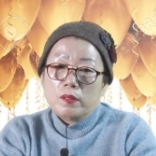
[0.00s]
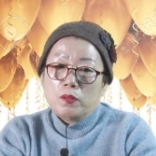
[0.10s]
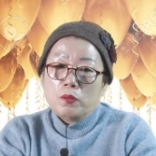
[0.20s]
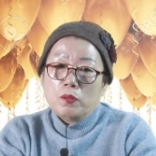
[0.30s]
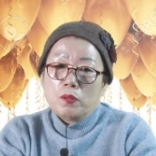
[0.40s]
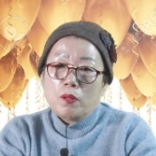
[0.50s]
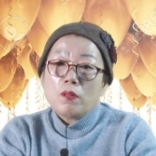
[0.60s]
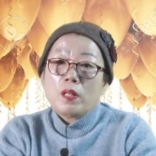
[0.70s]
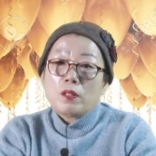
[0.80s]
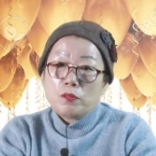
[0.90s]
또
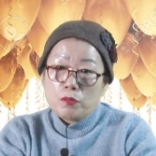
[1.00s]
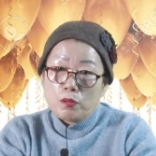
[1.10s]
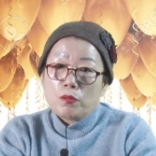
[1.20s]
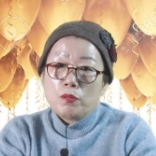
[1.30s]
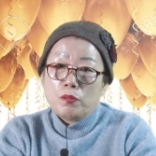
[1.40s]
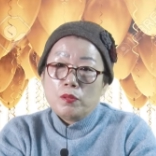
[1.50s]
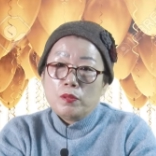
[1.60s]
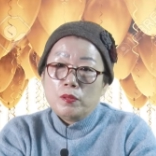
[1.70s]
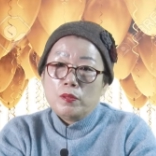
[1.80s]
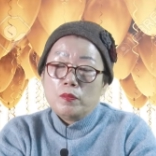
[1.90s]
건강도 그렇고
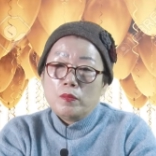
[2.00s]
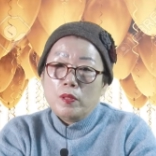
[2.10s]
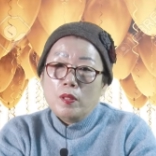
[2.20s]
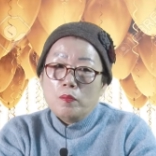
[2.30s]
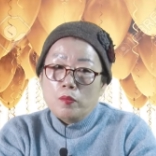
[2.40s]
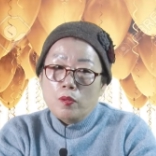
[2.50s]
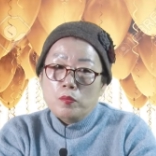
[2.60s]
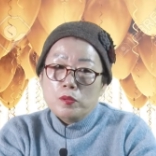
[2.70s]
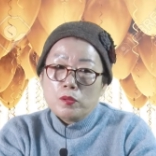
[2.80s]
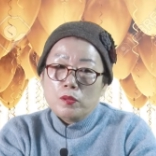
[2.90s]
음,
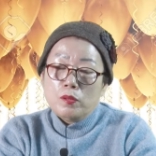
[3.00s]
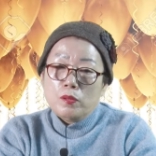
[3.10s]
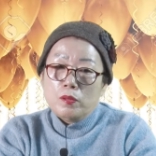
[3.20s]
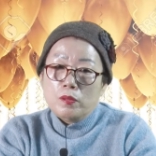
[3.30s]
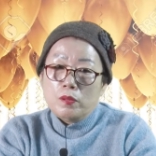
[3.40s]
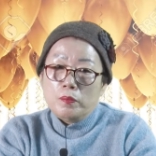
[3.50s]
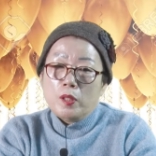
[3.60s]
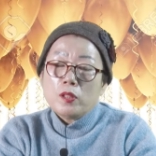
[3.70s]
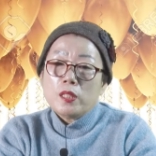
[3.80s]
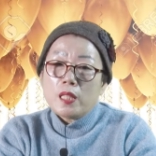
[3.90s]
몸으로 어,
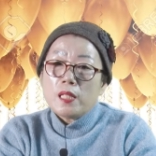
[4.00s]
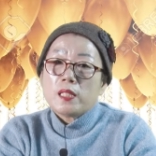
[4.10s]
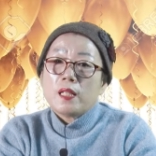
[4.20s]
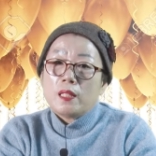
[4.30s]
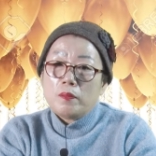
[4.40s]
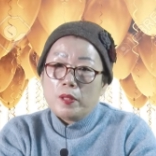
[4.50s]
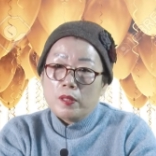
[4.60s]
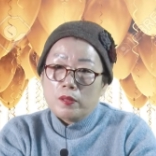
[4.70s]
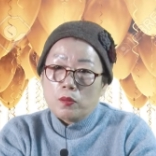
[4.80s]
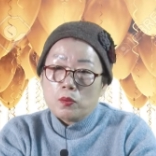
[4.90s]
명이 짧지
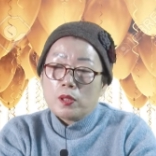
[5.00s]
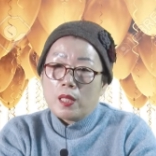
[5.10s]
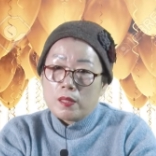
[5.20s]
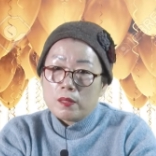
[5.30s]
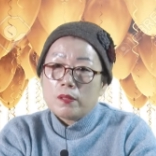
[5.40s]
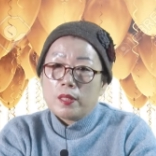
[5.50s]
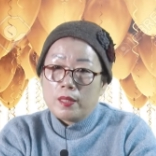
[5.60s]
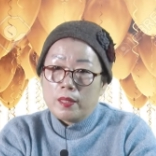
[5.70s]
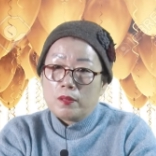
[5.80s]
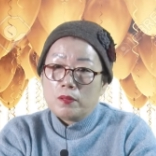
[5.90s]
않으면 돈을 다 쓸어내야
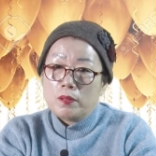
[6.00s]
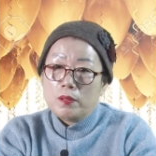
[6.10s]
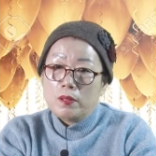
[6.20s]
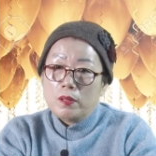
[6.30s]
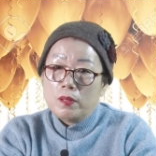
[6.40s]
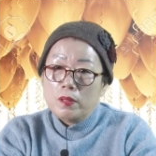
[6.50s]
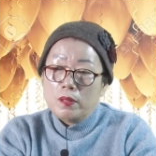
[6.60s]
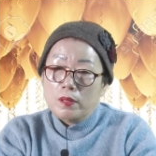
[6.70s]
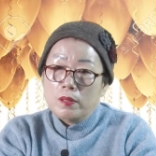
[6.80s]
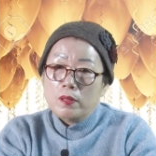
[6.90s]
되고
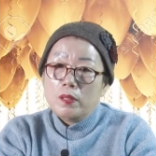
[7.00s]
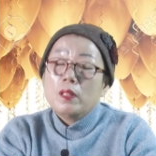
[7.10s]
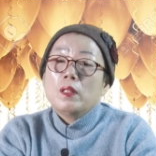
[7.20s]
음,